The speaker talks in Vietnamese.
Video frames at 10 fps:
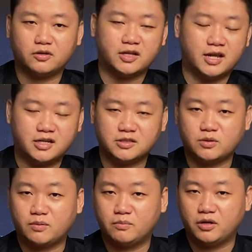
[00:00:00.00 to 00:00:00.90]
thể đẩy lên
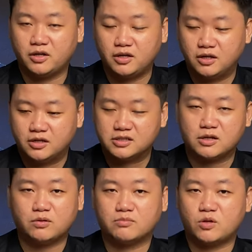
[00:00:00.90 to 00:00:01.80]
650,
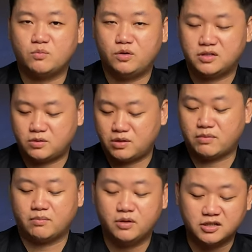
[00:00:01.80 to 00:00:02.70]
660,
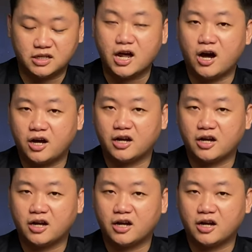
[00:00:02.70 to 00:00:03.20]
670 gì đó.